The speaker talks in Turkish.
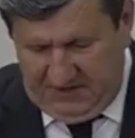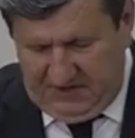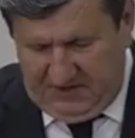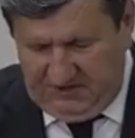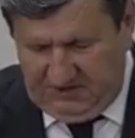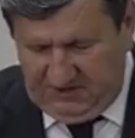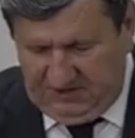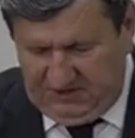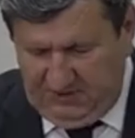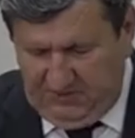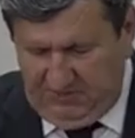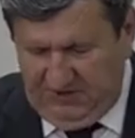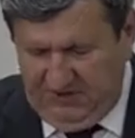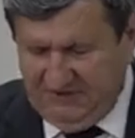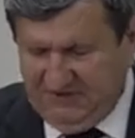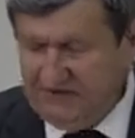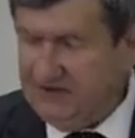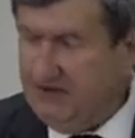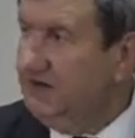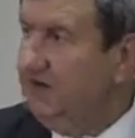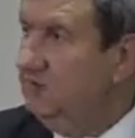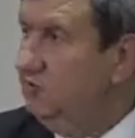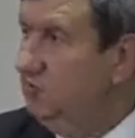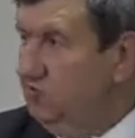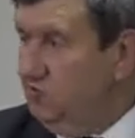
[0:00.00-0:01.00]
Kim
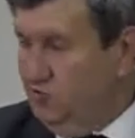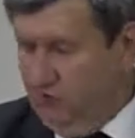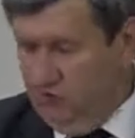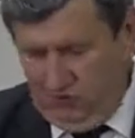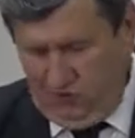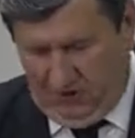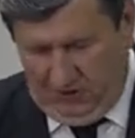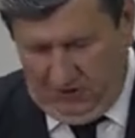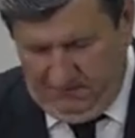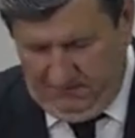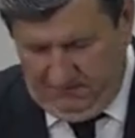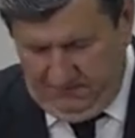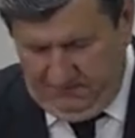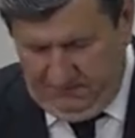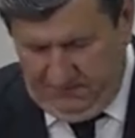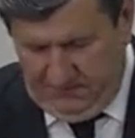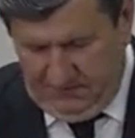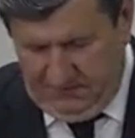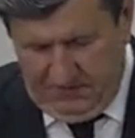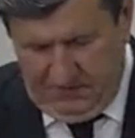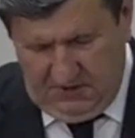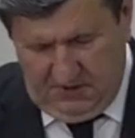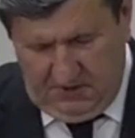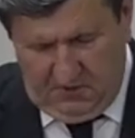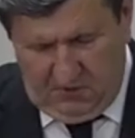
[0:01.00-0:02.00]
insana dokundu?
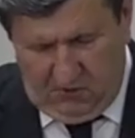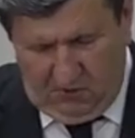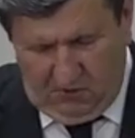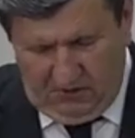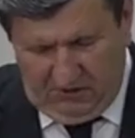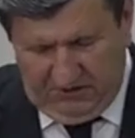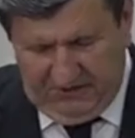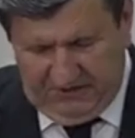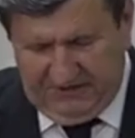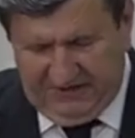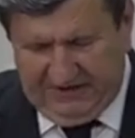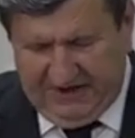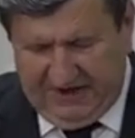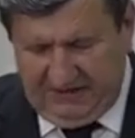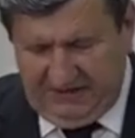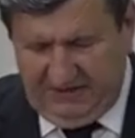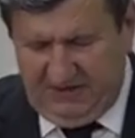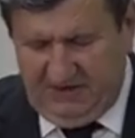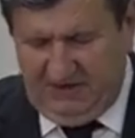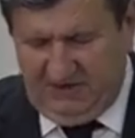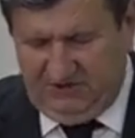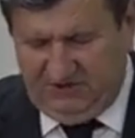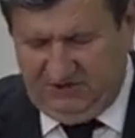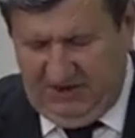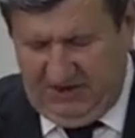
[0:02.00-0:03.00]
Onların
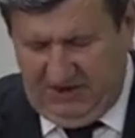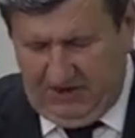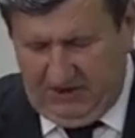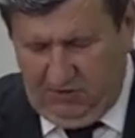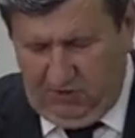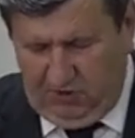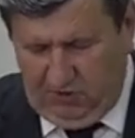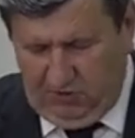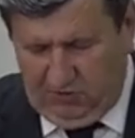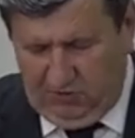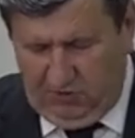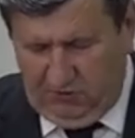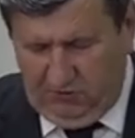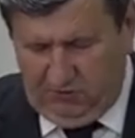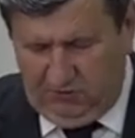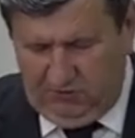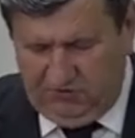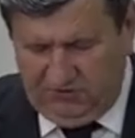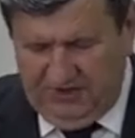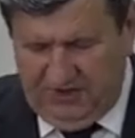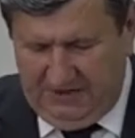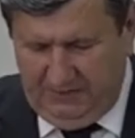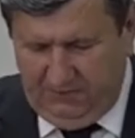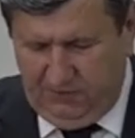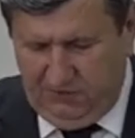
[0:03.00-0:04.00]
dertlerine çare oldu.
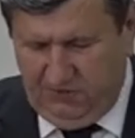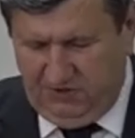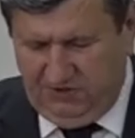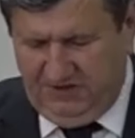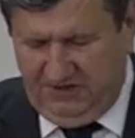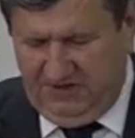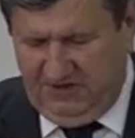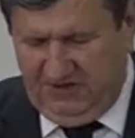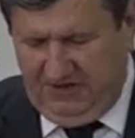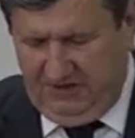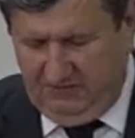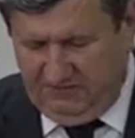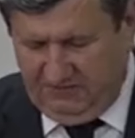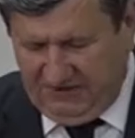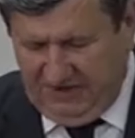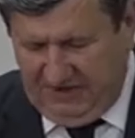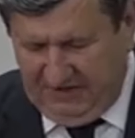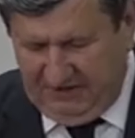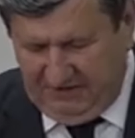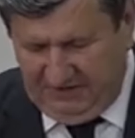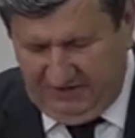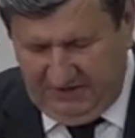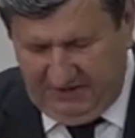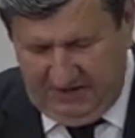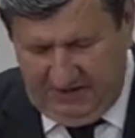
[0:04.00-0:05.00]
Güzel projelere imza
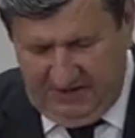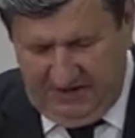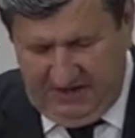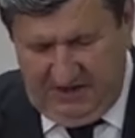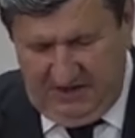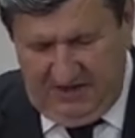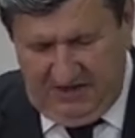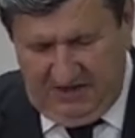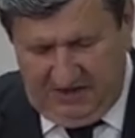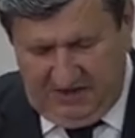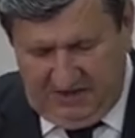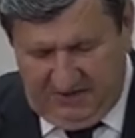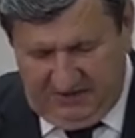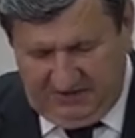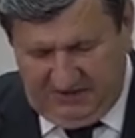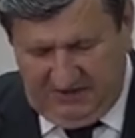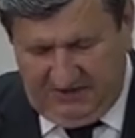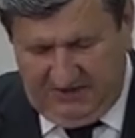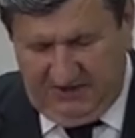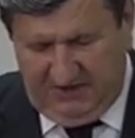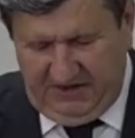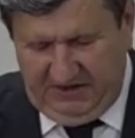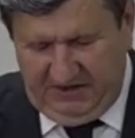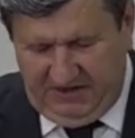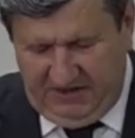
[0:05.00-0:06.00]
attı.
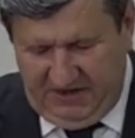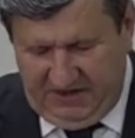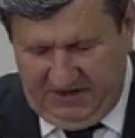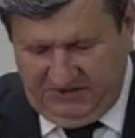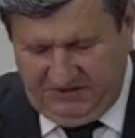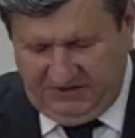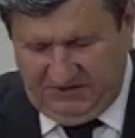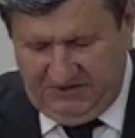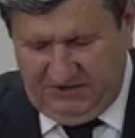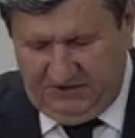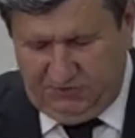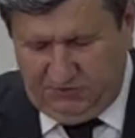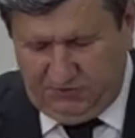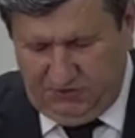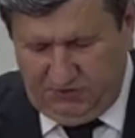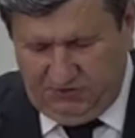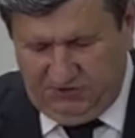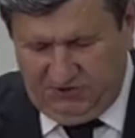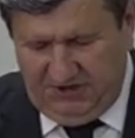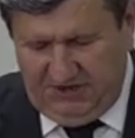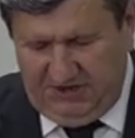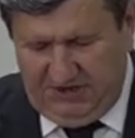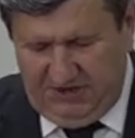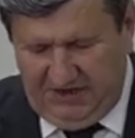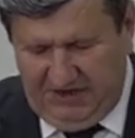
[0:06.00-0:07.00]
Kadına, gence,
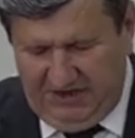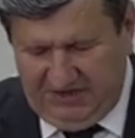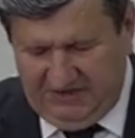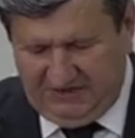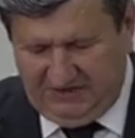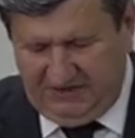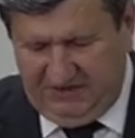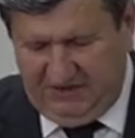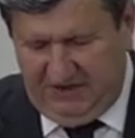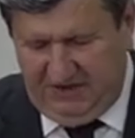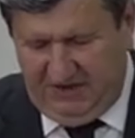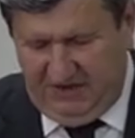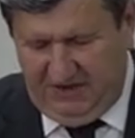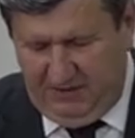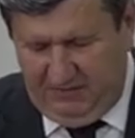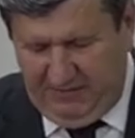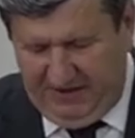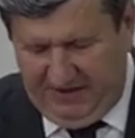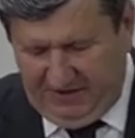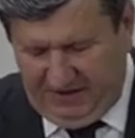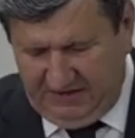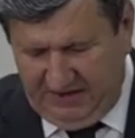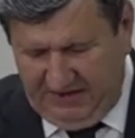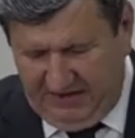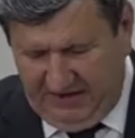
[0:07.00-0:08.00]
çocuğa, yaşlılara,
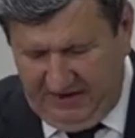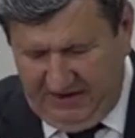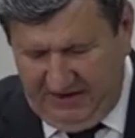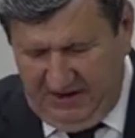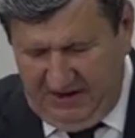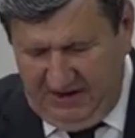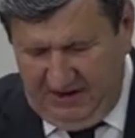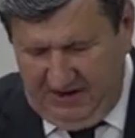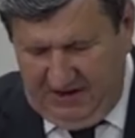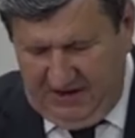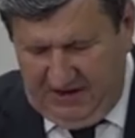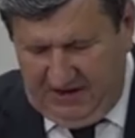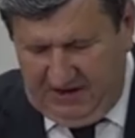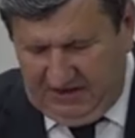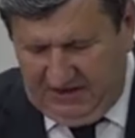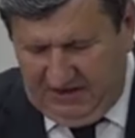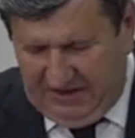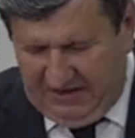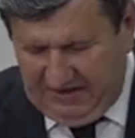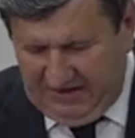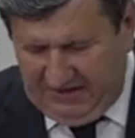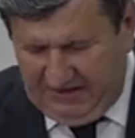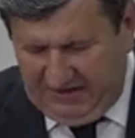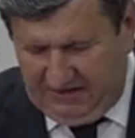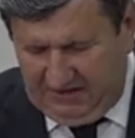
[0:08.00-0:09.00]
emeklere,
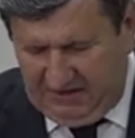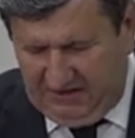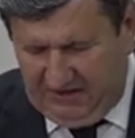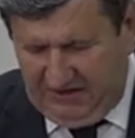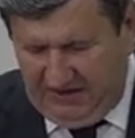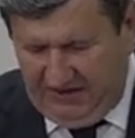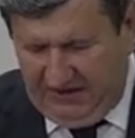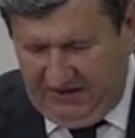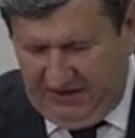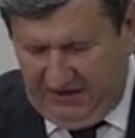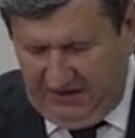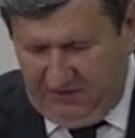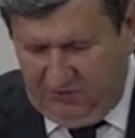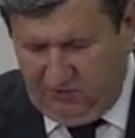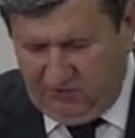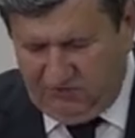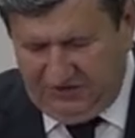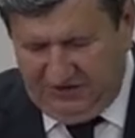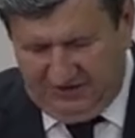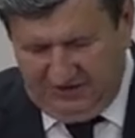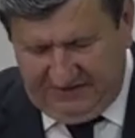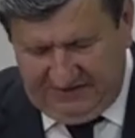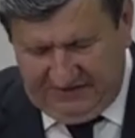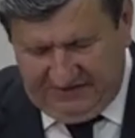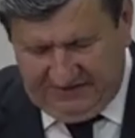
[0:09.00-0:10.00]
dar gelirlere elini
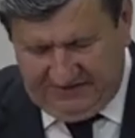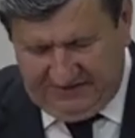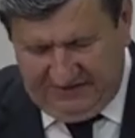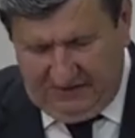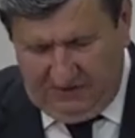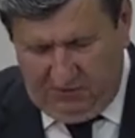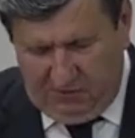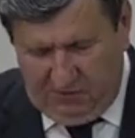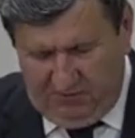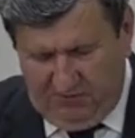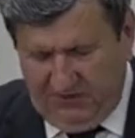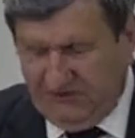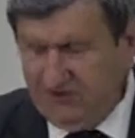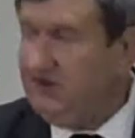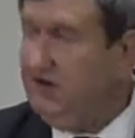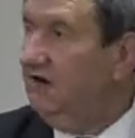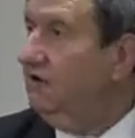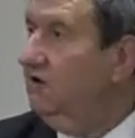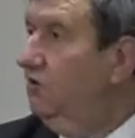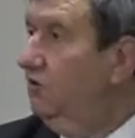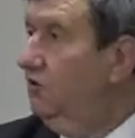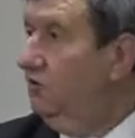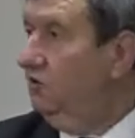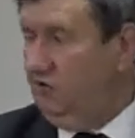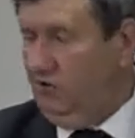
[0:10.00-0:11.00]
uzattı ise o
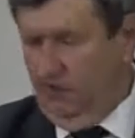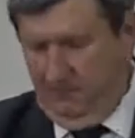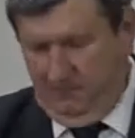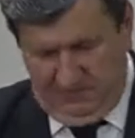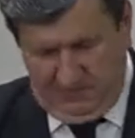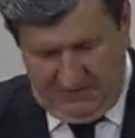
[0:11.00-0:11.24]
başarılı oldu.